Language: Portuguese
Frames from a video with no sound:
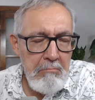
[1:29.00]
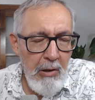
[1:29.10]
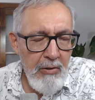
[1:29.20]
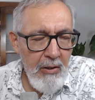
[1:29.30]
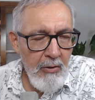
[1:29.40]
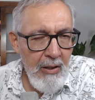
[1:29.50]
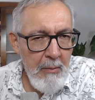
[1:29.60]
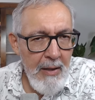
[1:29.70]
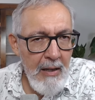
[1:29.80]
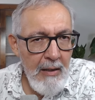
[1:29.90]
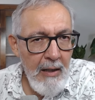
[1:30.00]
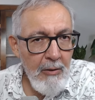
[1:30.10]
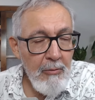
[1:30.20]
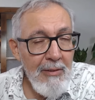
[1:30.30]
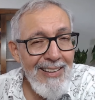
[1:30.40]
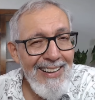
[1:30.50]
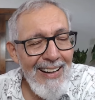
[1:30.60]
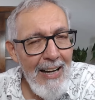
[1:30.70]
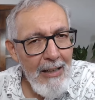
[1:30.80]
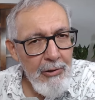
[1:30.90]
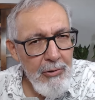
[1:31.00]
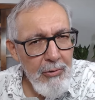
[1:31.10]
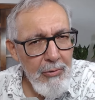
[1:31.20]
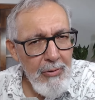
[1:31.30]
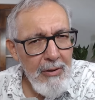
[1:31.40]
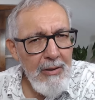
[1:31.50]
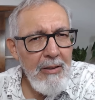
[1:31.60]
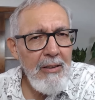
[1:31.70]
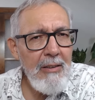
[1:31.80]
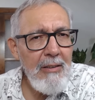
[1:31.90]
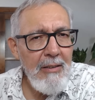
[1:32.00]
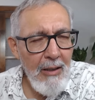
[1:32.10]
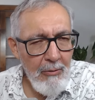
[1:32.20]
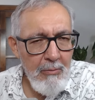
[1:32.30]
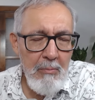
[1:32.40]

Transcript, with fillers: Pode ser que eu tenha me enganado. Acho que não.